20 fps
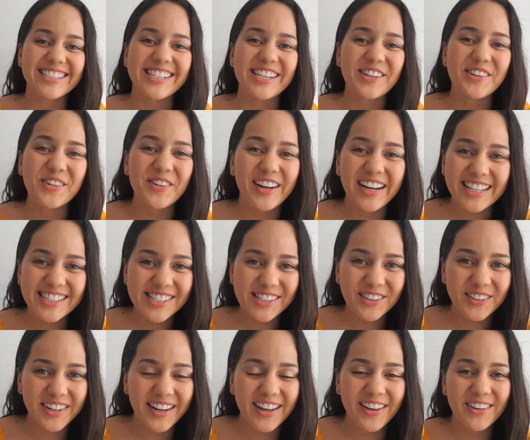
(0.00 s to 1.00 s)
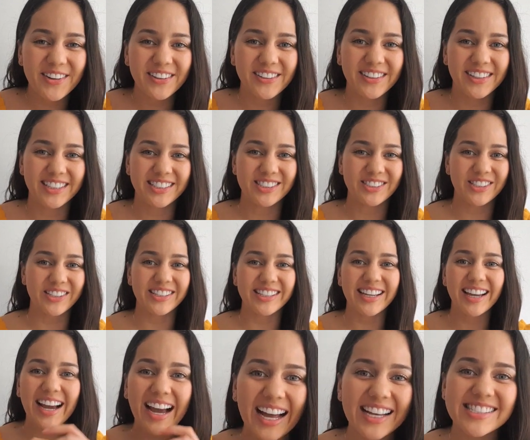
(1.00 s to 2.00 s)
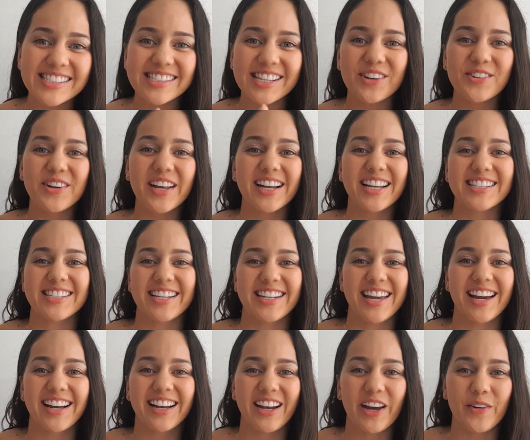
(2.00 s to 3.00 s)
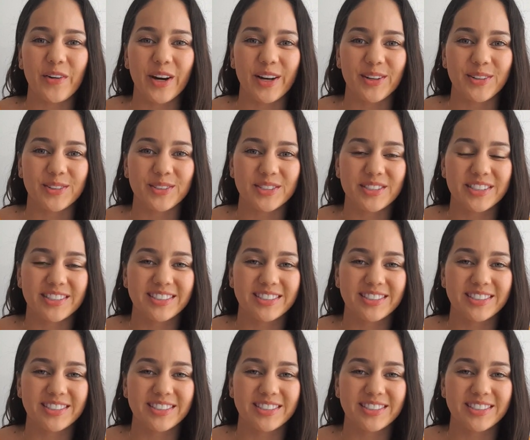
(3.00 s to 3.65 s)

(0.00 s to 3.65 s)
Si no hubiera sido nado, estoy casi segura que sería clavados.